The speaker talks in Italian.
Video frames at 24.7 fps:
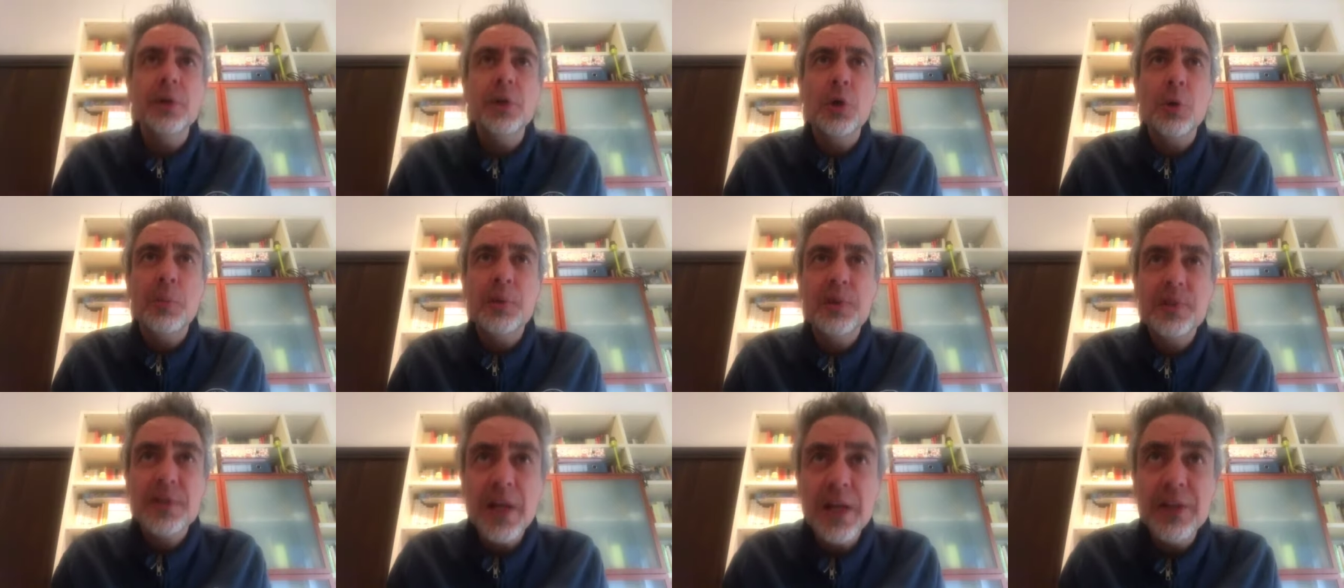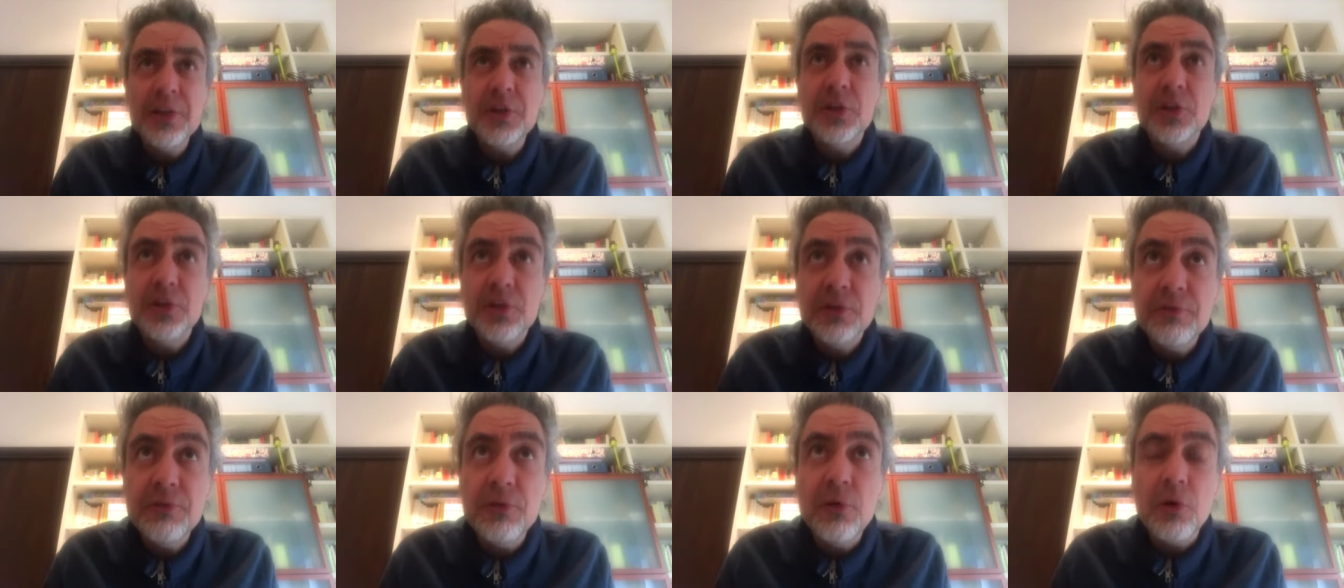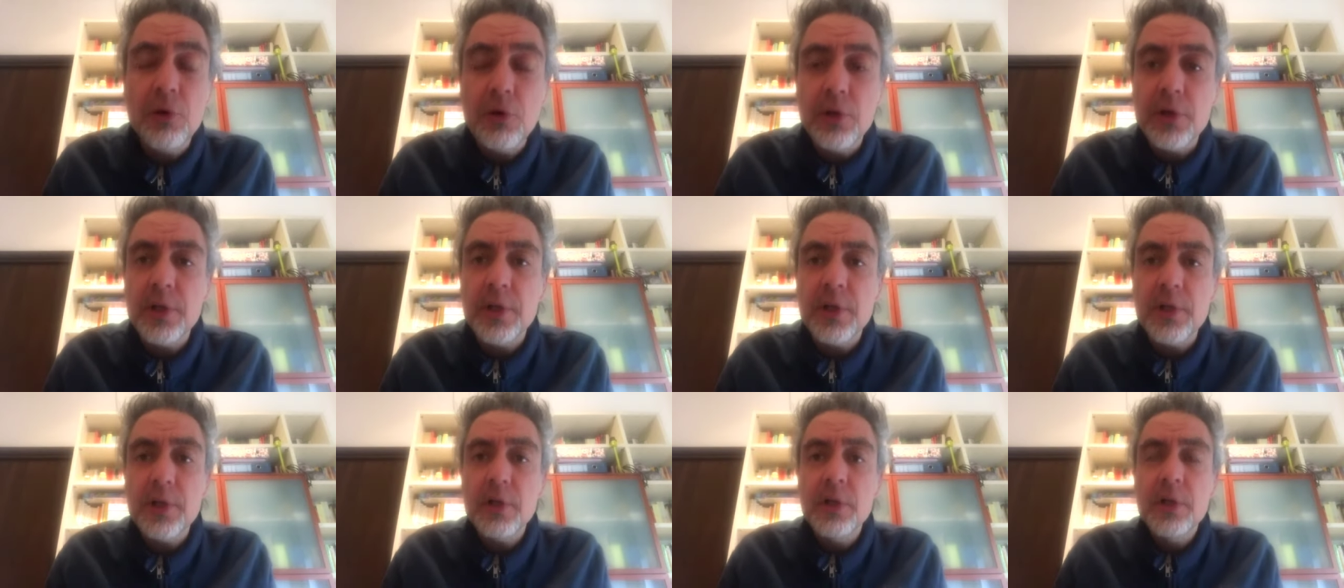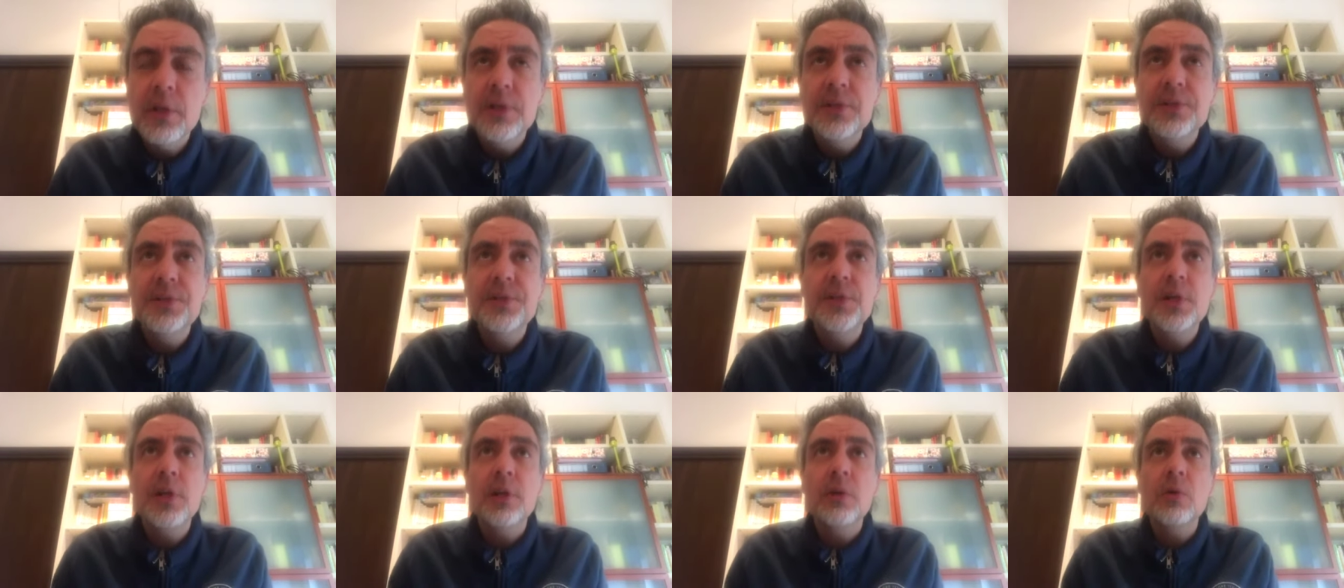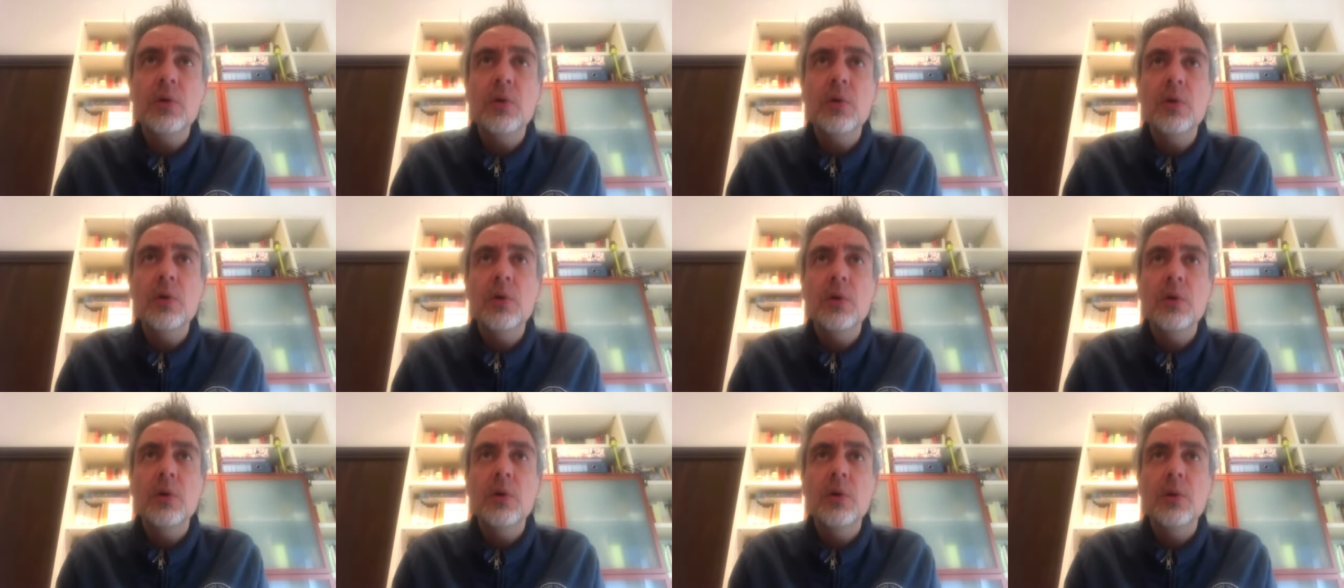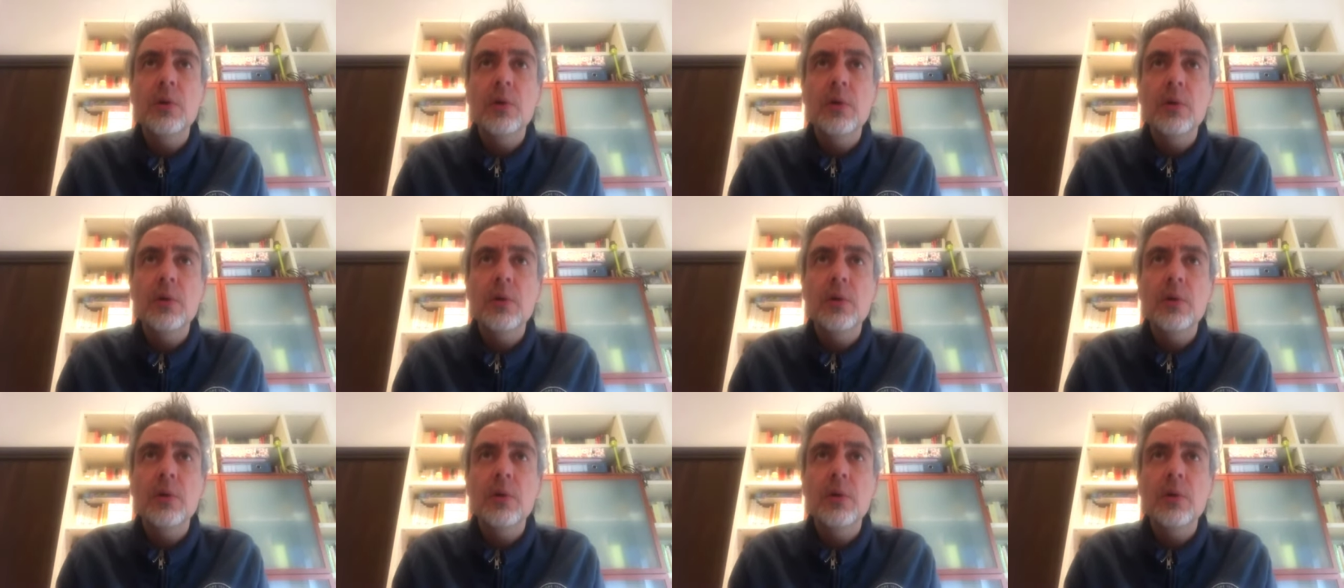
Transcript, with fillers: come tanti di voi siano